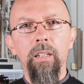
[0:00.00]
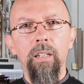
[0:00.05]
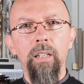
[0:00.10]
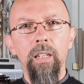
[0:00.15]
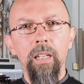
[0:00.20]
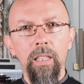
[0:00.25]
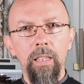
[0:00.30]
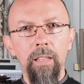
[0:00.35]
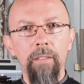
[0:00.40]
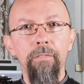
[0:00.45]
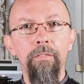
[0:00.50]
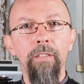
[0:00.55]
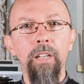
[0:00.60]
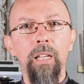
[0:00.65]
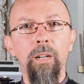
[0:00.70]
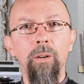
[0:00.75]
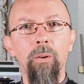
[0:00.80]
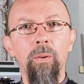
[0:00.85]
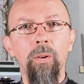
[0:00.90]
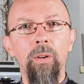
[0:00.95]
E
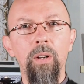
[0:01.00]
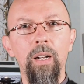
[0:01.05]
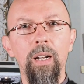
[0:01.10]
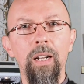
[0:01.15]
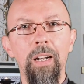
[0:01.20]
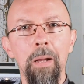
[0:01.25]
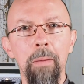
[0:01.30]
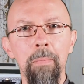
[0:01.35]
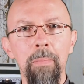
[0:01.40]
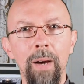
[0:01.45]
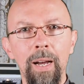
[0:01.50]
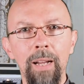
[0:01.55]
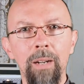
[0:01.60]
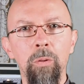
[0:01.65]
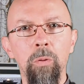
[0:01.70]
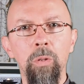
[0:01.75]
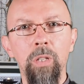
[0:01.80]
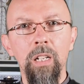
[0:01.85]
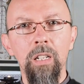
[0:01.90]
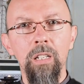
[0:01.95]
davvero la
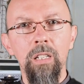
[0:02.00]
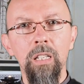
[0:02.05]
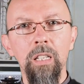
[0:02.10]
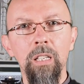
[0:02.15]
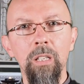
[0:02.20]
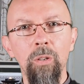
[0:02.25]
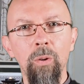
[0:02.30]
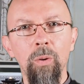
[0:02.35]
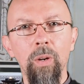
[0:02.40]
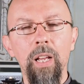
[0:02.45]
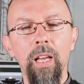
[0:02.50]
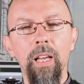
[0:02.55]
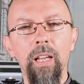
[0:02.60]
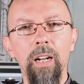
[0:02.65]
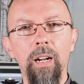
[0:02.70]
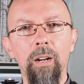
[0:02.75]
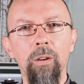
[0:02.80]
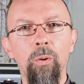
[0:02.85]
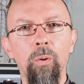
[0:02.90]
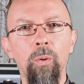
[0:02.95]
mano del Signore
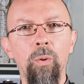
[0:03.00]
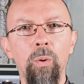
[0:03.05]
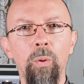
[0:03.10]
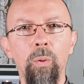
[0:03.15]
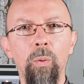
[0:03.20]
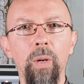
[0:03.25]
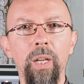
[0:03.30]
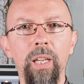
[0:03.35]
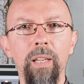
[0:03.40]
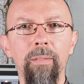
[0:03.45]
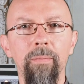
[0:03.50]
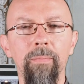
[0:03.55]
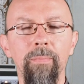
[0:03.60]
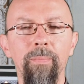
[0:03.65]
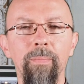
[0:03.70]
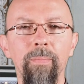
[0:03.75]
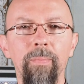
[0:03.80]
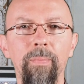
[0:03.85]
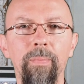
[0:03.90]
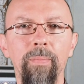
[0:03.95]
era con lui.
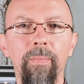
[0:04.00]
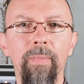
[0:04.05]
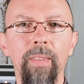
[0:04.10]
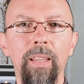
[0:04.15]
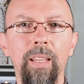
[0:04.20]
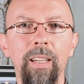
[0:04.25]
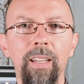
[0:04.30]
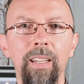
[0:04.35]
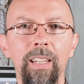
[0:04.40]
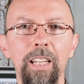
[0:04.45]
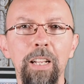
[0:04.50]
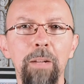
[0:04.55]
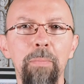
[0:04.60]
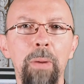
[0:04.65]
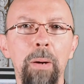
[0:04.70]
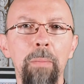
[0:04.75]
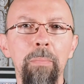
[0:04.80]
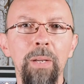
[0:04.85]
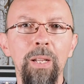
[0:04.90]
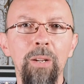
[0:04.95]
Il
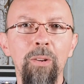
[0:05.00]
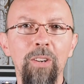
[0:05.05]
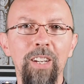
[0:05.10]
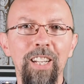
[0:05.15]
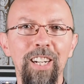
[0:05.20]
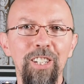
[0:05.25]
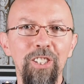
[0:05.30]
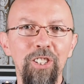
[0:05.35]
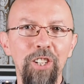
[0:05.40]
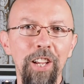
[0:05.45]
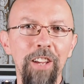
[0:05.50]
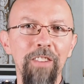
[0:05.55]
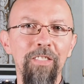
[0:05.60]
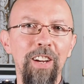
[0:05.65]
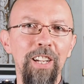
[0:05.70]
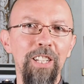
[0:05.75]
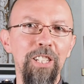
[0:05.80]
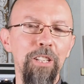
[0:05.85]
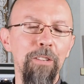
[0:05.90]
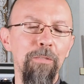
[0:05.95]
bambino
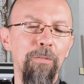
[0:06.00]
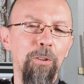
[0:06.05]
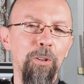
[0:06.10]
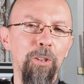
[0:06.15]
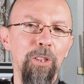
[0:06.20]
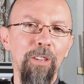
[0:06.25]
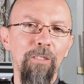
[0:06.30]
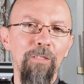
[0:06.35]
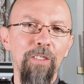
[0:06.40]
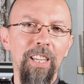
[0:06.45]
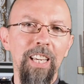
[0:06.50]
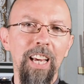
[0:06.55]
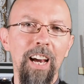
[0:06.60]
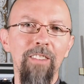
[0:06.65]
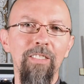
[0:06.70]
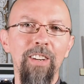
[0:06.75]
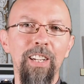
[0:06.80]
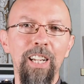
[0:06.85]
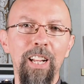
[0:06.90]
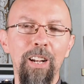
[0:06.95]
cresceva e si
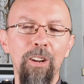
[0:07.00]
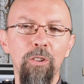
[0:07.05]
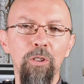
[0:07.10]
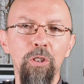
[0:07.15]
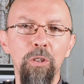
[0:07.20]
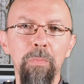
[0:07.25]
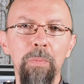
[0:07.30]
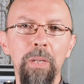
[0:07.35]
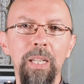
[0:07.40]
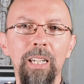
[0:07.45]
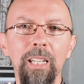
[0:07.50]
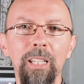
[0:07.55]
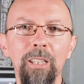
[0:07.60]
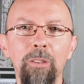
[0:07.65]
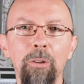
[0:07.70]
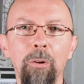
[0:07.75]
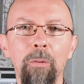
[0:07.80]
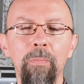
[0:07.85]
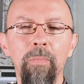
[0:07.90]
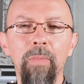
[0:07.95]
fortificava nello
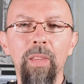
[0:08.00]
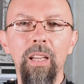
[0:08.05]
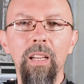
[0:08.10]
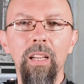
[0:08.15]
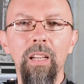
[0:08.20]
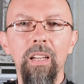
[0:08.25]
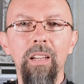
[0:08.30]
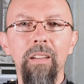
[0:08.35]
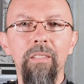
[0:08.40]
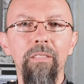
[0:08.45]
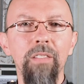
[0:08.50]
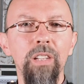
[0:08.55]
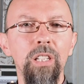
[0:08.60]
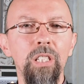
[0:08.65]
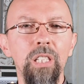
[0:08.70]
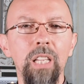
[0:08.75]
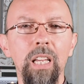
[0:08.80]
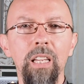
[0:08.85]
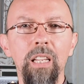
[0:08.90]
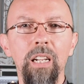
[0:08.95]
spirito.
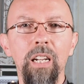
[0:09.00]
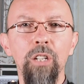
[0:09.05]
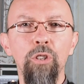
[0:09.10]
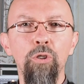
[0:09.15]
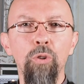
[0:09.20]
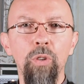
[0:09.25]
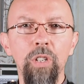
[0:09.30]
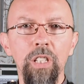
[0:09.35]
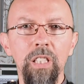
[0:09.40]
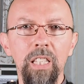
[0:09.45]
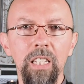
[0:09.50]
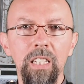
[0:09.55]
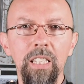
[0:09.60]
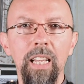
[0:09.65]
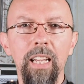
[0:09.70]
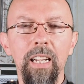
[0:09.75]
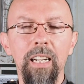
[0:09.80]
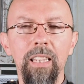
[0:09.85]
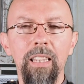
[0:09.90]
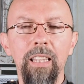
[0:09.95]
Visse in regioni
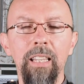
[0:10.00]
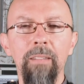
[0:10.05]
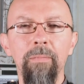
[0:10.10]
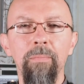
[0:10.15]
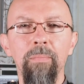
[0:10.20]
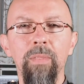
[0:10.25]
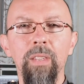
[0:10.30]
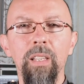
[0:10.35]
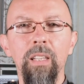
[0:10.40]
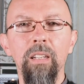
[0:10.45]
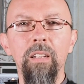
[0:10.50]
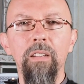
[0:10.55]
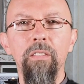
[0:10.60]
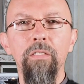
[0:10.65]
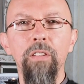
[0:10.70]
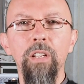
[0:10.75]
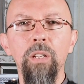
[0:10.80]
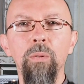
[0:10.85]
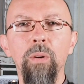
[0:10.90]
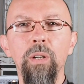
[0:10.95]
deserte
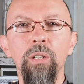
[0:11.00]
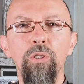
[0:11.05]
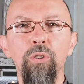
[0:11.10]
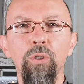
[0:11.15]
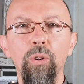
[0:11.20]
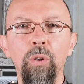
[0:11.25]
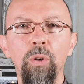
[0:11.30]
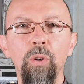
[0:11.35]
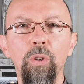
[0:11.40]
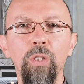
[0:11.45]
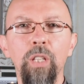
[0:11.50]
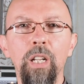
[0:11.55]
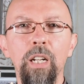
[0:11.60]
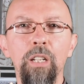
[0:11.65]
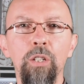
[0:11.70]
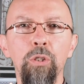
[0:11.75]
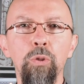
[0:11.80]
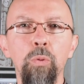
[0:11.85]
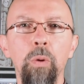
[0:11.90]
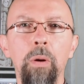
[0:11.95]
fino al giorno
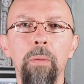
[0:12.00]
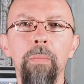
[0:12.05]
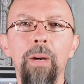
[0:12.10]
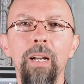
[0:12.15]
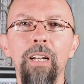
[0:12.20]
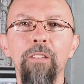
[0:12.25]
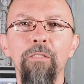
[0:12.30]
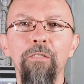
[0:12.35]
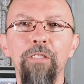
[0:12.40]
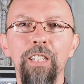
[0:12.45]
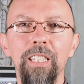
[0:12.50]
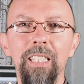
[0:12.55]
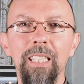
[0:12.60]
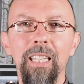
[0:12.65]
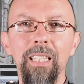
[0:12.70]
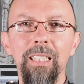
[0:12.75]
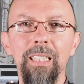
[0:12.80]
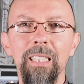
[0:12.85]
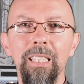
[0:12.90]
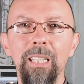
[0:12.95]
della sua
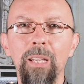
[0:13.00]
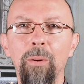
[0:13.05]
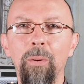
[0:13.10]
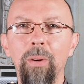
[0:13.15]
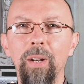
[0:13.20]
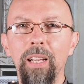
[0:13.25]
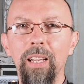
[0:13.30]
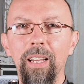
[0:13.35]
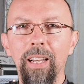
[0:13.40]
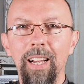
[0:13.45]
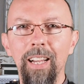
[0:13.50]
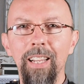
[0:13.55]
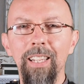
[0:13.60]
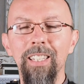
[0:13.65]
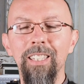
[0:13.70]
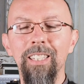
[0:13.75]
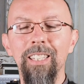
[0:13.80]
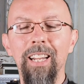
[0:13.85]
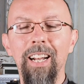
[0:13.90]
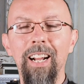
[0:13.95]
manifestazione a
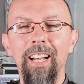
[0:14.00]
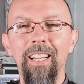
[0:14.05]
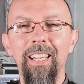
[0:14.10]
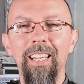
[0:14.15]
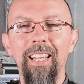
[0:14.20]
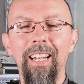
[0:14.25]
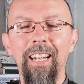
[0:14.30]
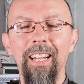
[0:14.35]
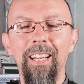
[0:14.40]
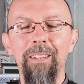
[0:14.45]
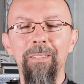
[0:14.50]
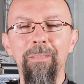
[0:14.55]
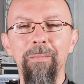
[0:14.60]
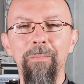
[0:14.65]
Israele.